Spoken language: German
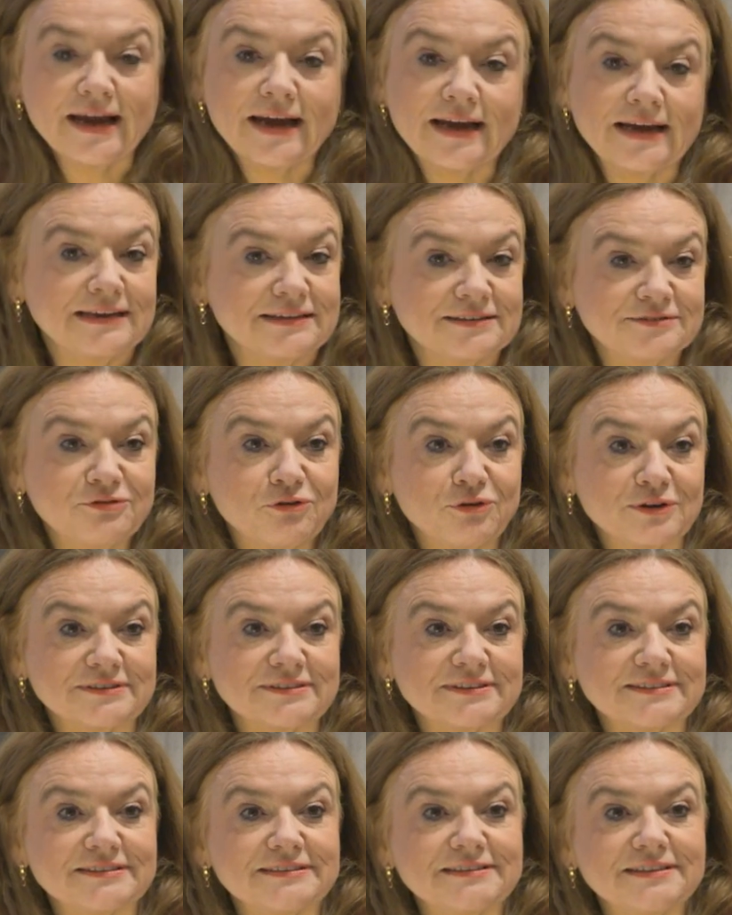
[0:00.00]
Er ist
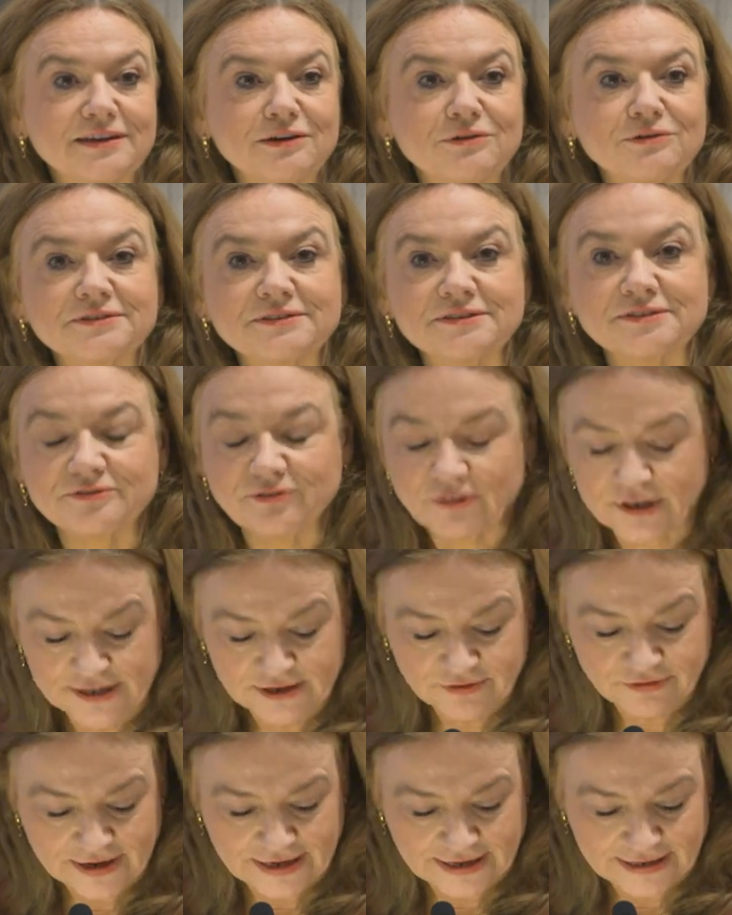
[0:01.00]
Vorsitzender unseres
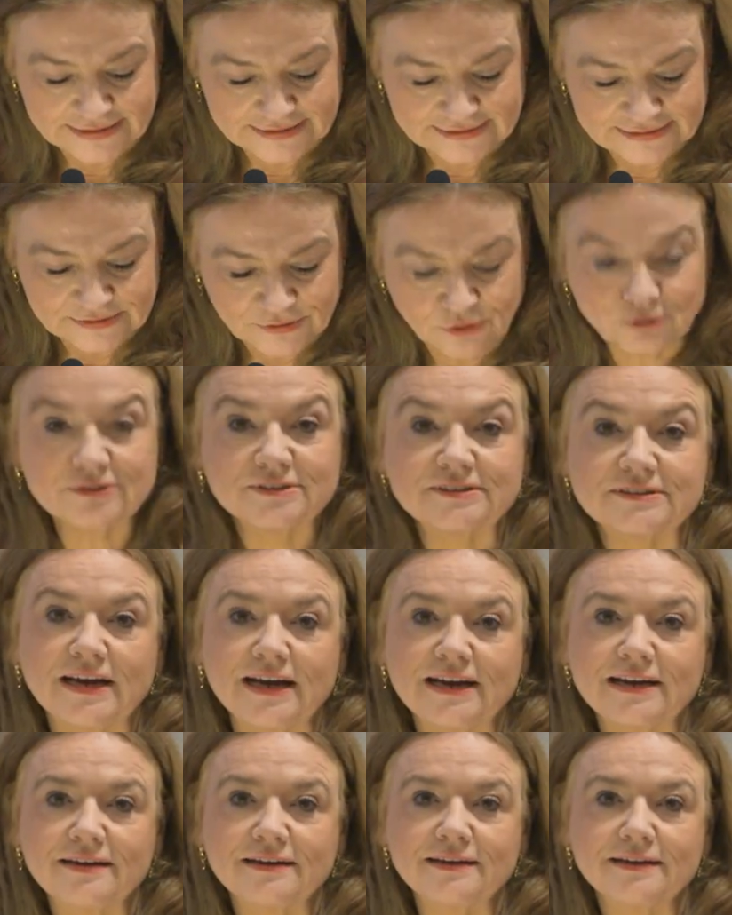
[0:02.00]
Fördervereins
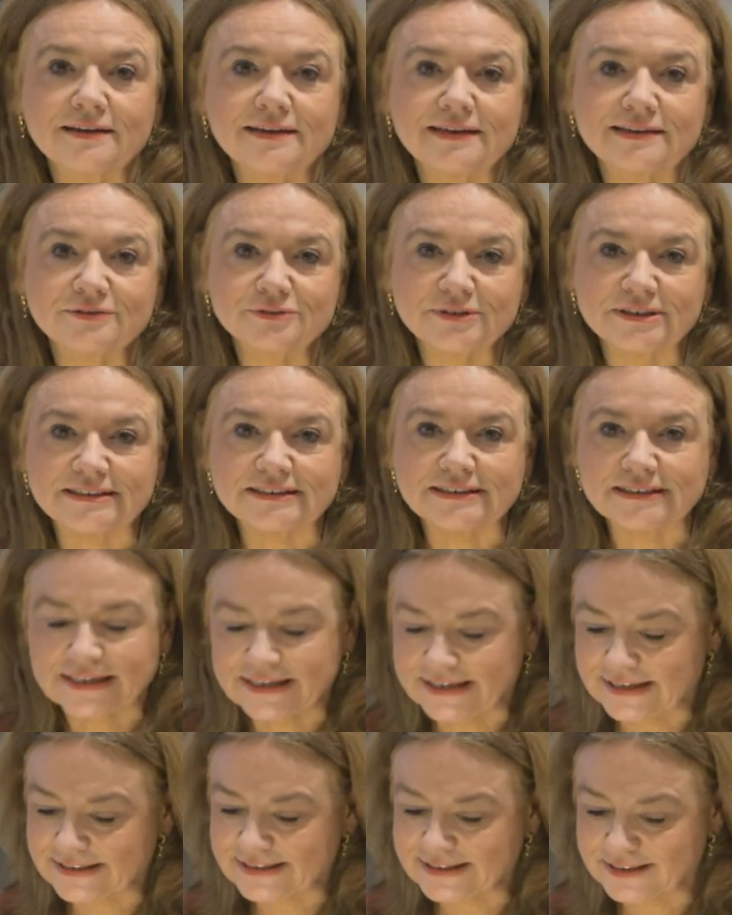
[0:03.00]
Kunsthalle
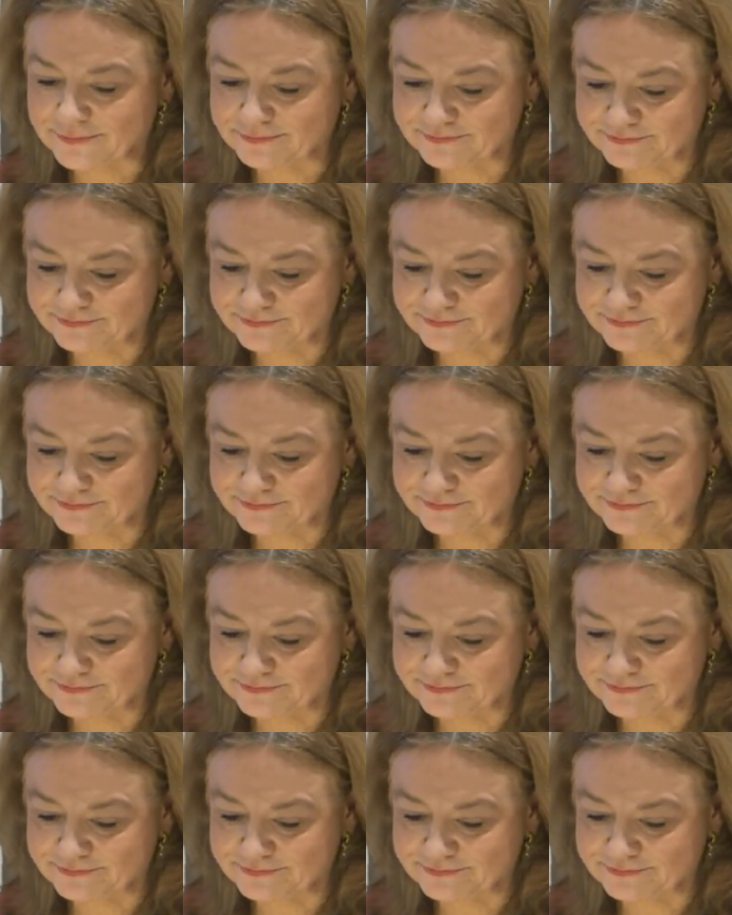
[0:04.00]
Jesuitenkirche.